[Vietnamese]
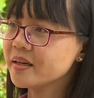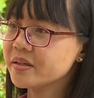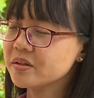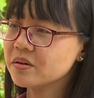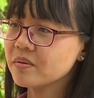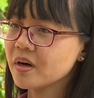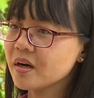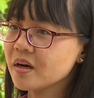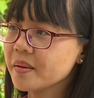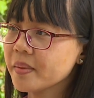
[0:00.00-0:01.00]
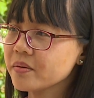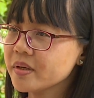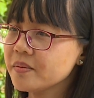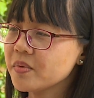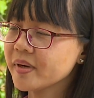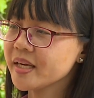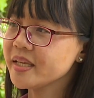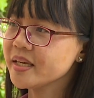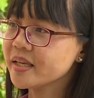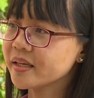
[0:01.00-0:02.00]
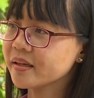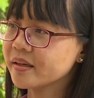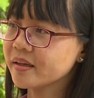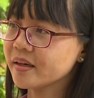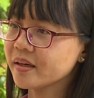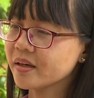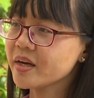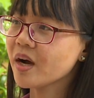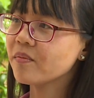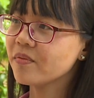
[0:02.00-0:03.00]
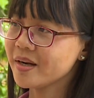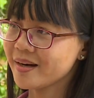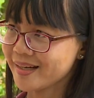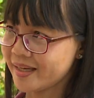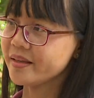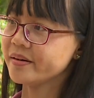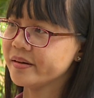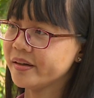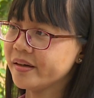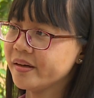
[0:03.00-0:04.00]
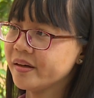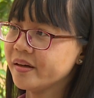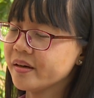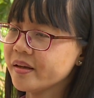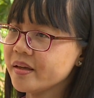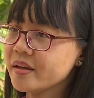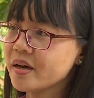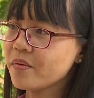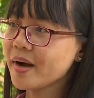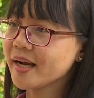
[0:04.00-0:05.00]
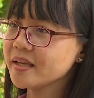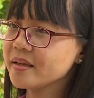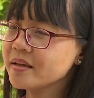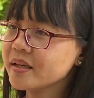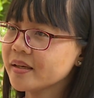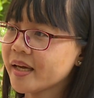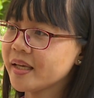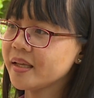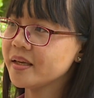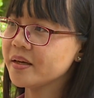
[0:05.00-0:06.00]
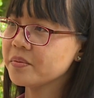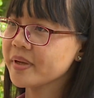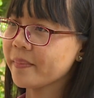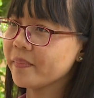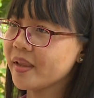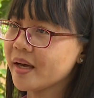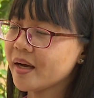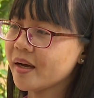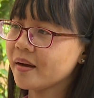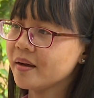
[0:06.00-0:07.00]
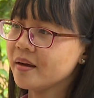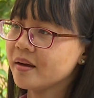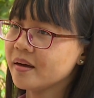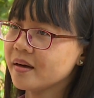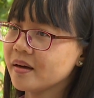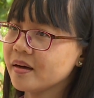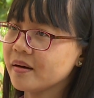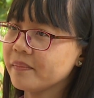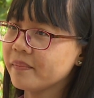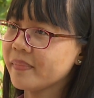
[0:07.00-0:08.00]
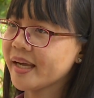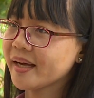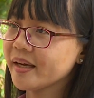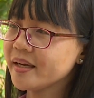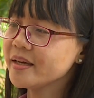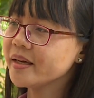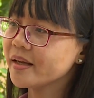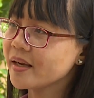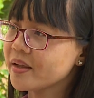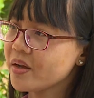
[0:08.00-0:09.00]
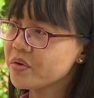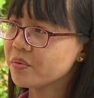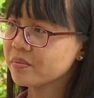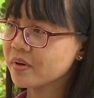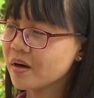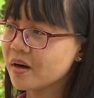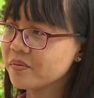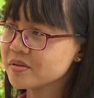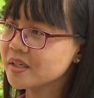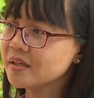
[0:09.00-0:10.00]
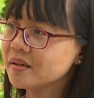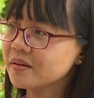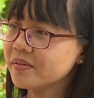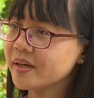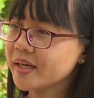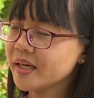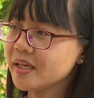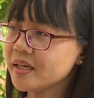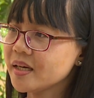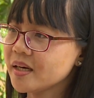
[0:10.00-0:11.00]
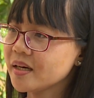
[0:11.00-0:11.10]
Thì trường cũng có tổ chức một cái chiến dịch nói không với rác thải nhựa. Thì qua cái chiến dịch này thì cũng nhằm là mang cái ý nghĩa là giáo dục cho học sinh về cái